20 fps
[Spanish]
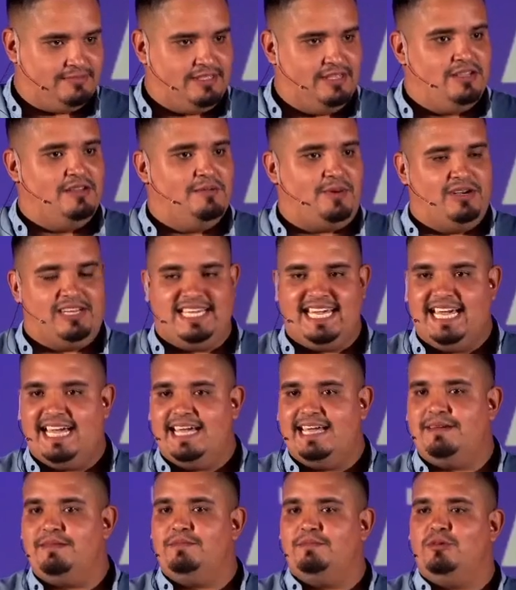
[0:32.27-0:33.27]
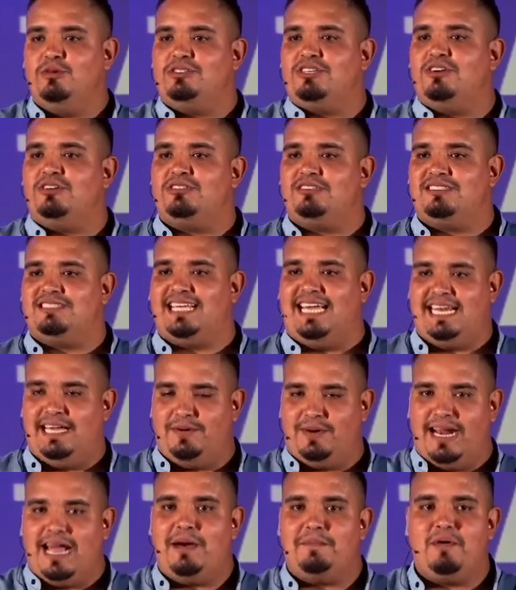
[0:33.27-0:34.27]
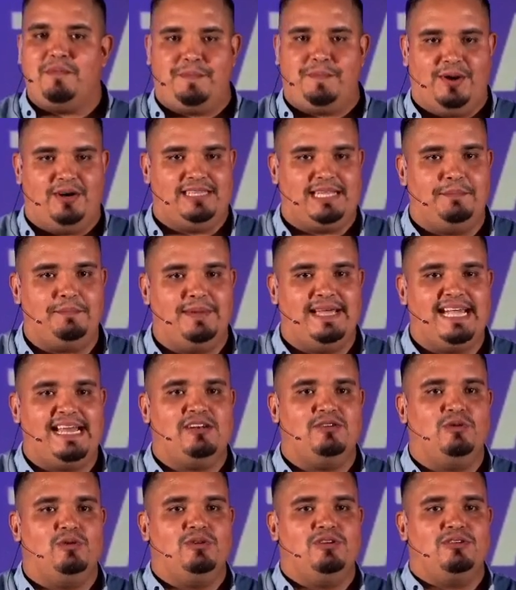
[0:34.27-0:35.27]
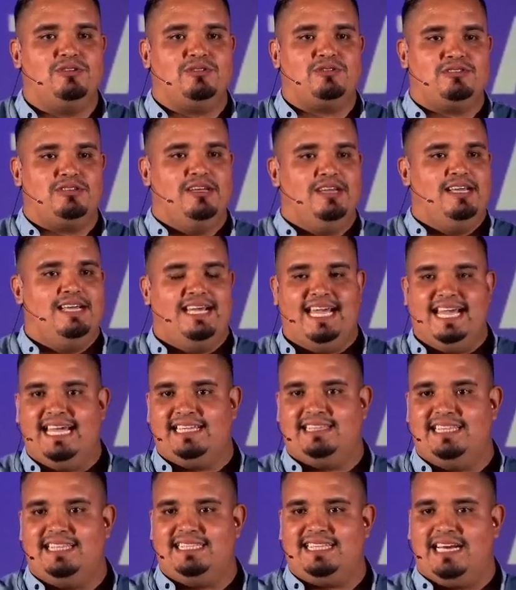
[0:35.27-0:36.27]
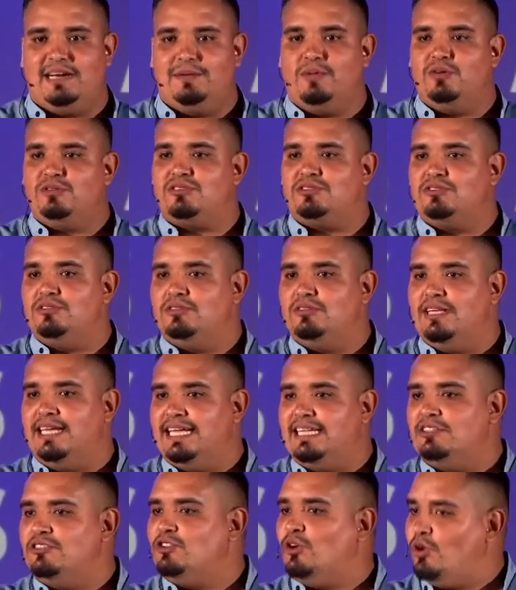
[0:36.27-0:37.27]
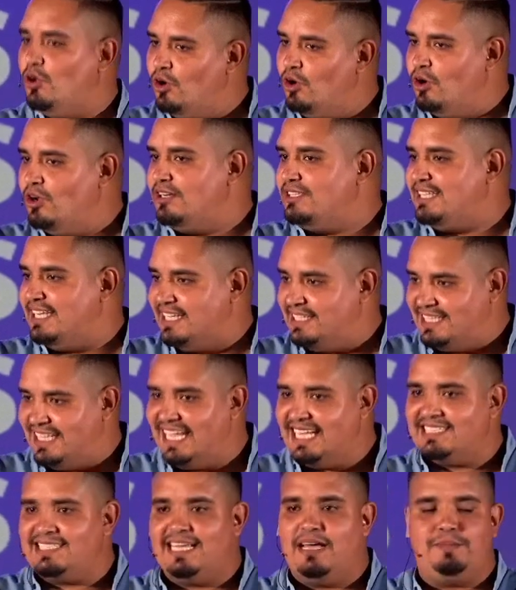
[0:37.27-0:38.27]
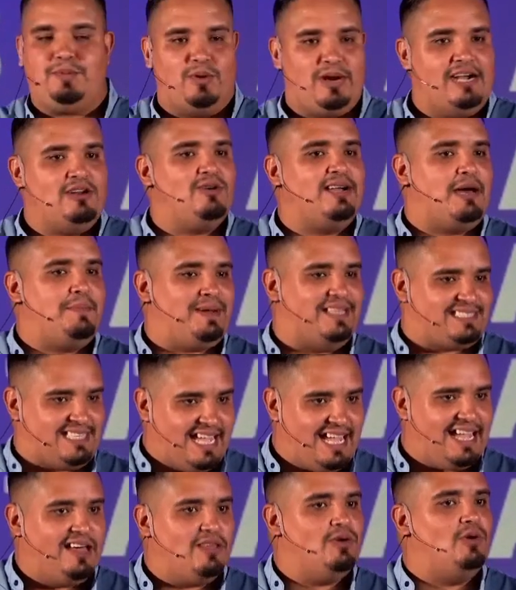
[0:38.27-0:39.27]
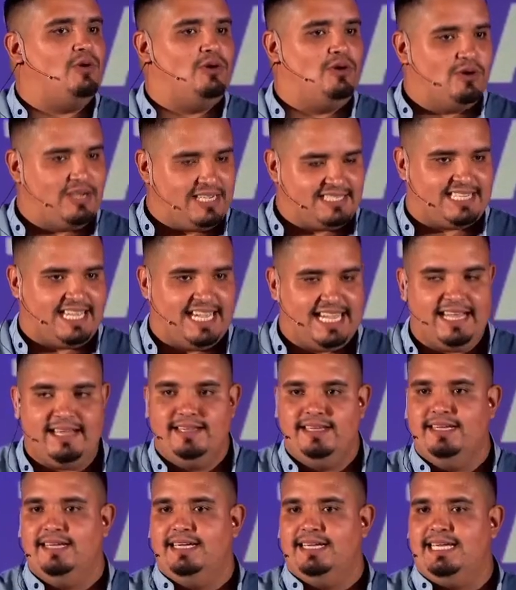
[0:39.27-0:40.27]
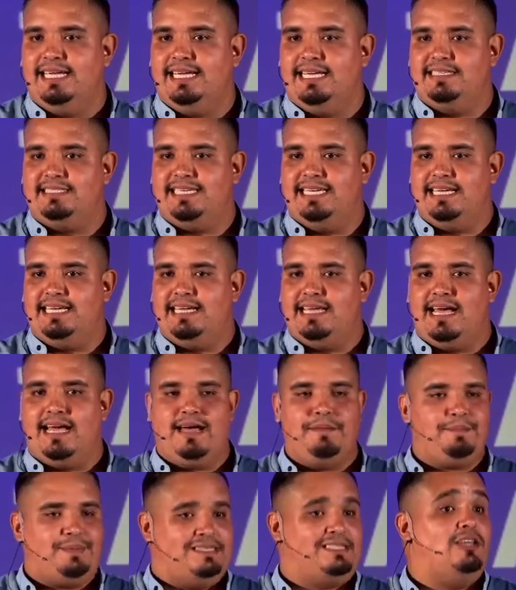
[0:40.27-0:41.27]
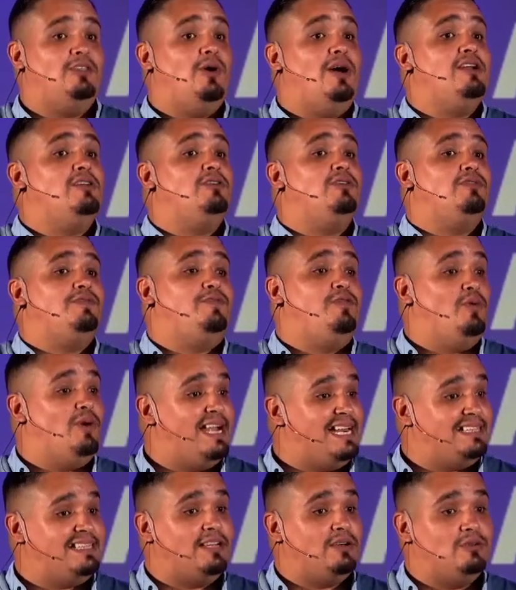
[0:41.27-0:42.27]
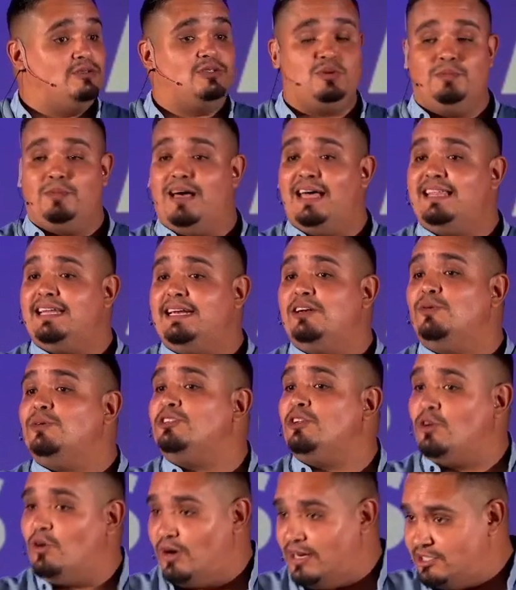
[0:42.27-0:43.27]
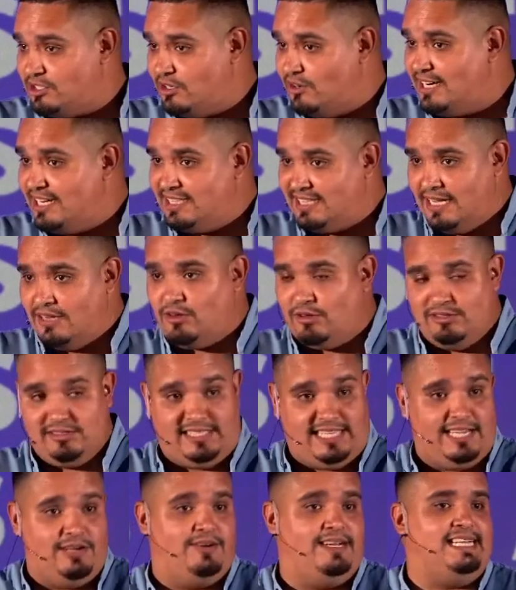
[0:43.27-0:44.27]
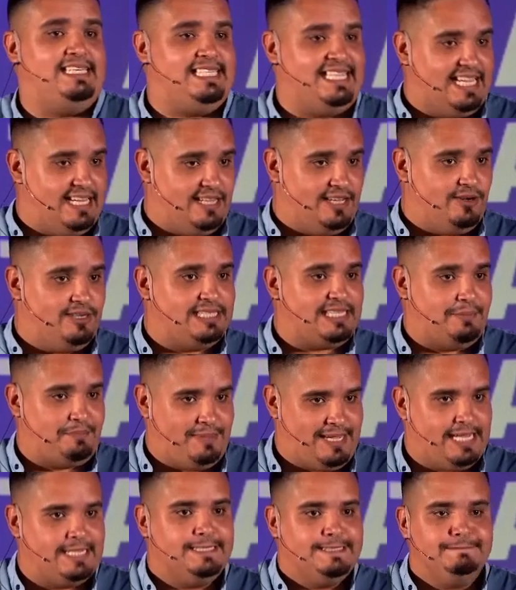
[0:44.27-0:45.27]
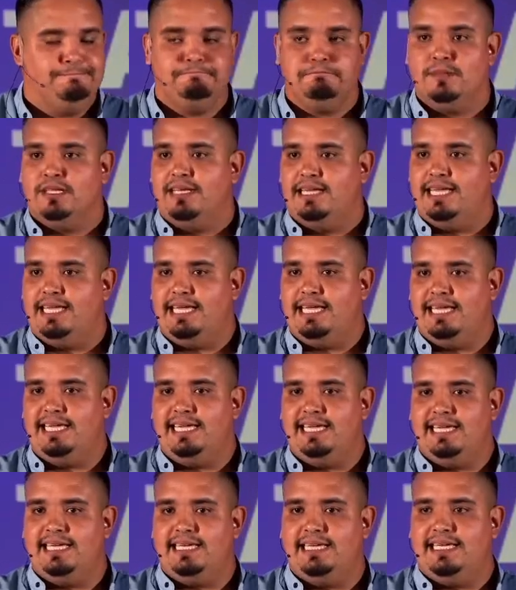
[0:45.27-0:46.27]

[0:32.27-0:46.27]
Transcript: porque muchos celebramos, pero también algunos este, tenemos eh, dolor, tristeza por algo que ha pasado o lo que sea, y si han pasado algo fuerte con su madre, nuestros corazones están contigo en el día de hoy también. Y,